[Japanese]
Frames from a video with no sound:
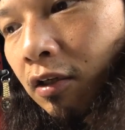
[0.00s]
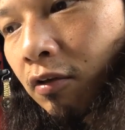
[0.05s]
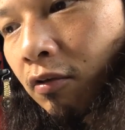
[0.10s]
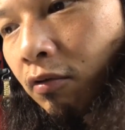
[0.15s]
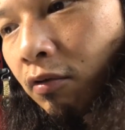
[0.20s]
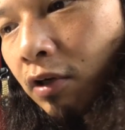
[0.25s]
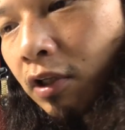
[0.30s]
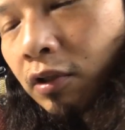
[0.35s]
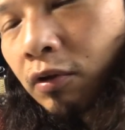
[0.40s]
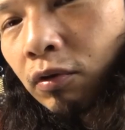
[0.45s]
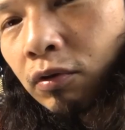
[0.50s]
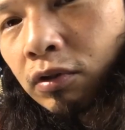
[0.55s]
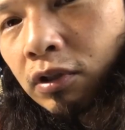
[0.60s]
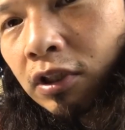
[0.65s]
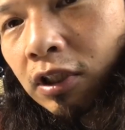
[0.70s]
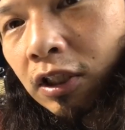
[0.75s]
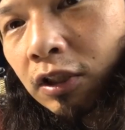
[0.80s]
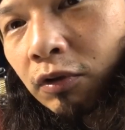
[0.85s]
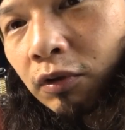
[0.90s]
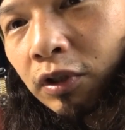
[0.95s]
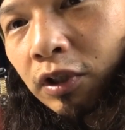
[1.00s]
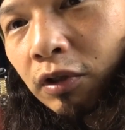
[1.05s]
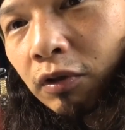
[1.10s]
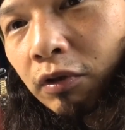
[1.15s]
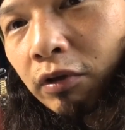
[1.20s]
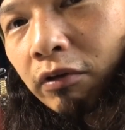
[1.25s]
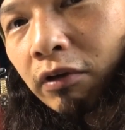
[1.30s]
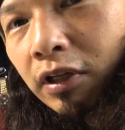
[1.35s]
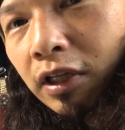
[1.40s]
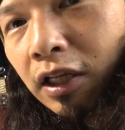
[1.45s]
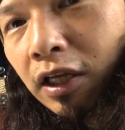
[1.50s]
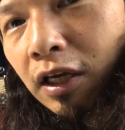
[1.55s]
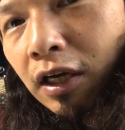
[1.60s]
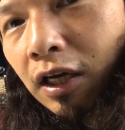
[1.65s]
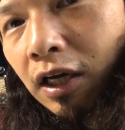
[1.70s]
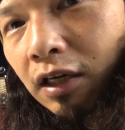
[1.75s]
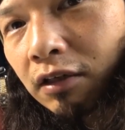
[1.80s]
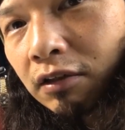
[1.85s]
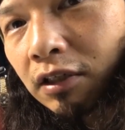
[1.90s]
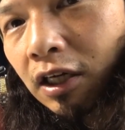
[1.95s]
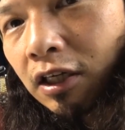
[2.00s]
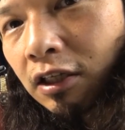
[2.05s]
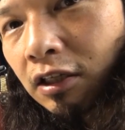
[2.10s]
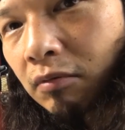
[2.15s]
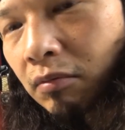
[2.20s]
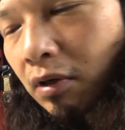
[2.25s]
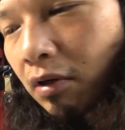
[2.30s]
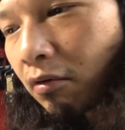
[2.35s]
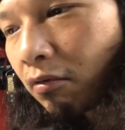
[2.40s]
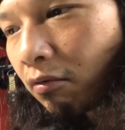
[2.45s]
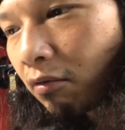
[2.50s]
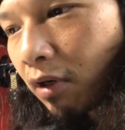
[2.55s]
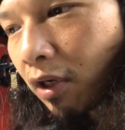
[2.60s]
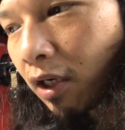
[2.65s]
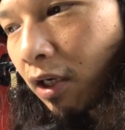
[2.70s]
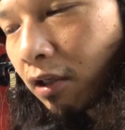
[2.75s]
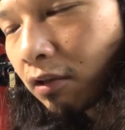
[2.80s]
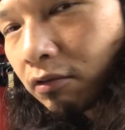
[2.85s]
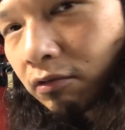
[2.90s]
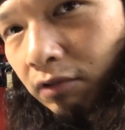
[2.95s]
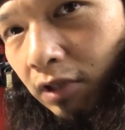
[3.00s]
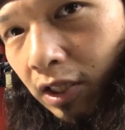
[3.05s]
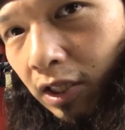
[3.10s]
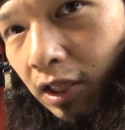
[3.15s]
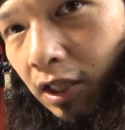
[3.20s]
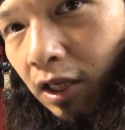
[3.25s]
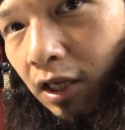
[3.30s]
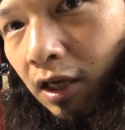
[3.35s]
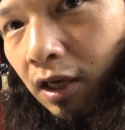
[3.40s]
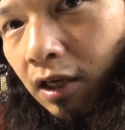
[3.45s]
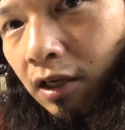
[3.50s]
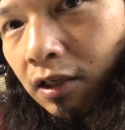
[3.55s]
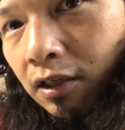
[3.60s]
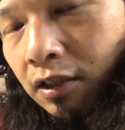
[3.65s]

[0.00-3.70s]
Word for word: これ乗ってた時よりはねはるかに今の方が上で、